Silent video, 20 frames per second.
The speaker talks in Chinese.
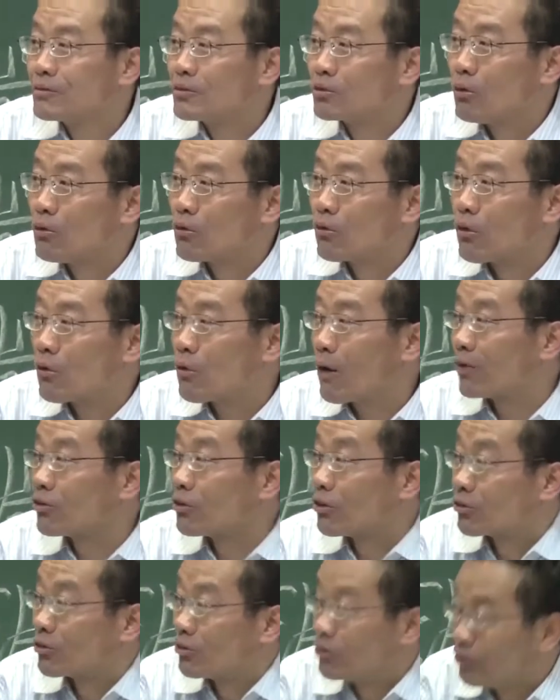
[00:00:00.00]
中国化
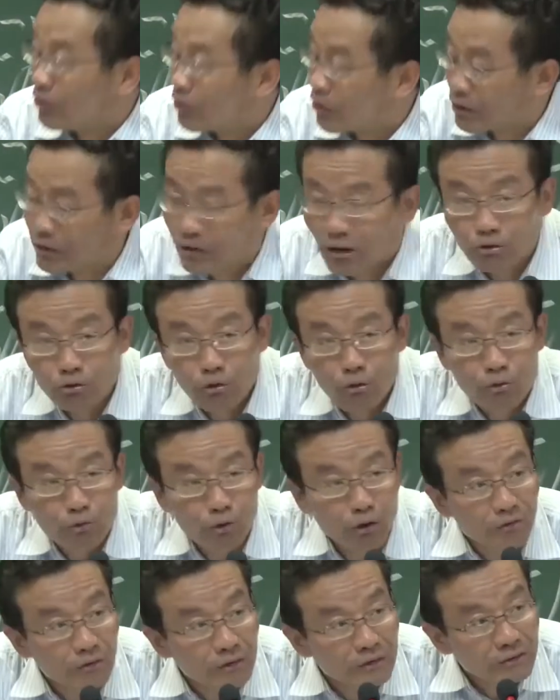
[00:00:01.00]
就是有一个中
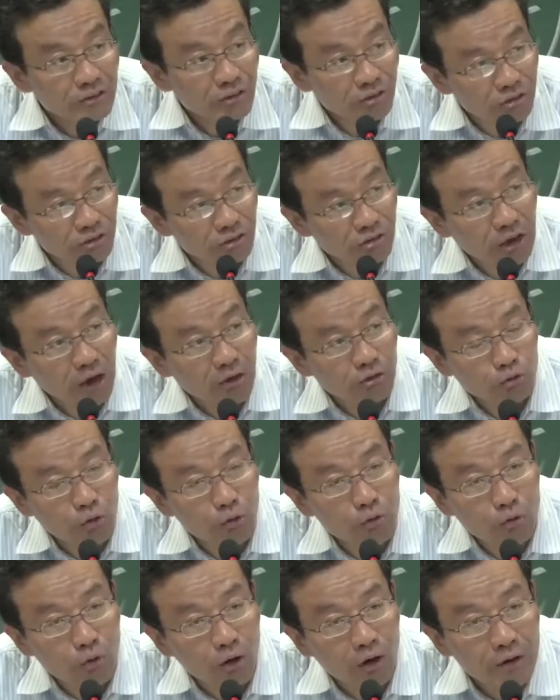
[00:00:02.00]
国思想、
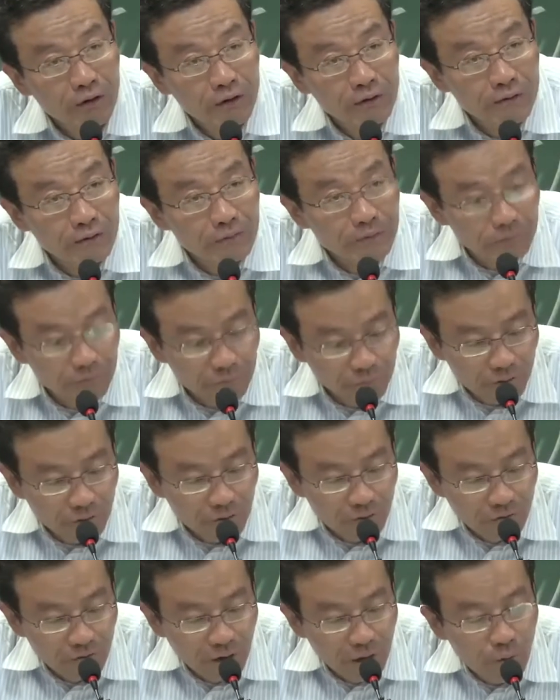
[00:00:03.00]
中国
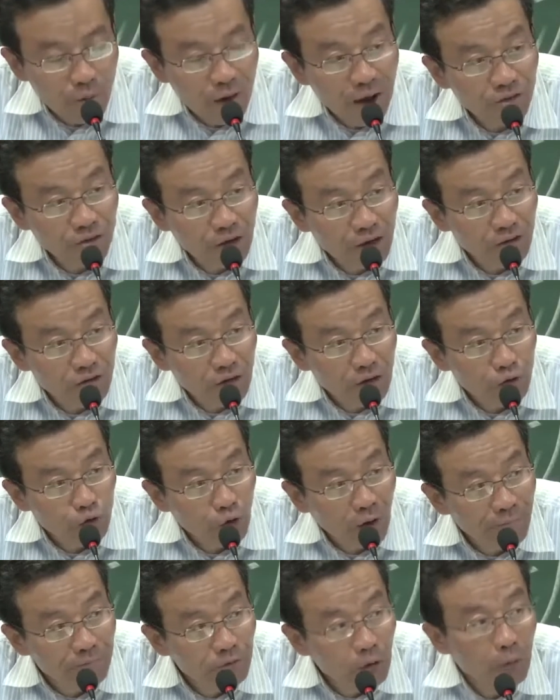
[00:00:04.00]
文化精神
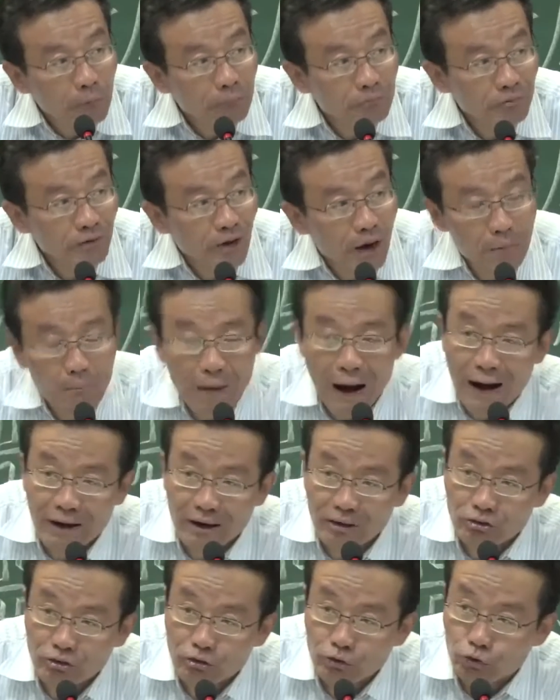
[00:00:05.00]
传统跟马
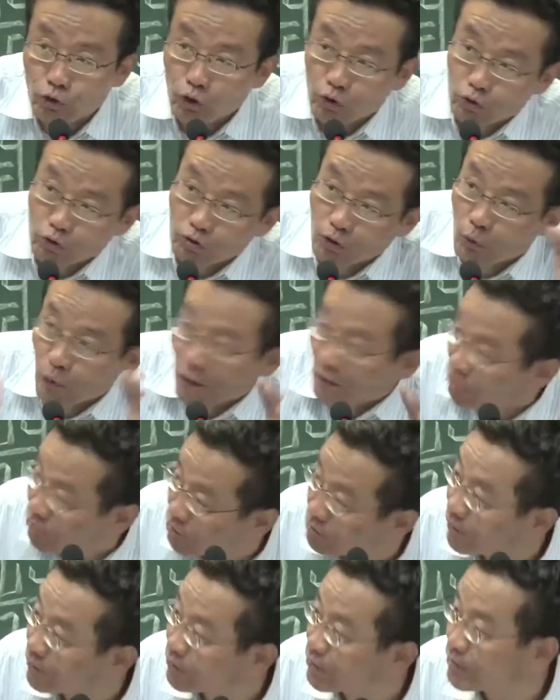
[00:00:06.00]
克思学说的关
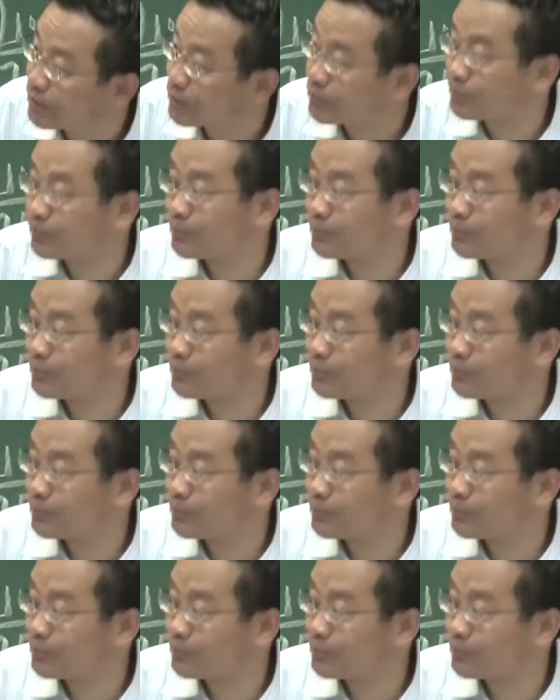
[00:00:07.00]
系问题。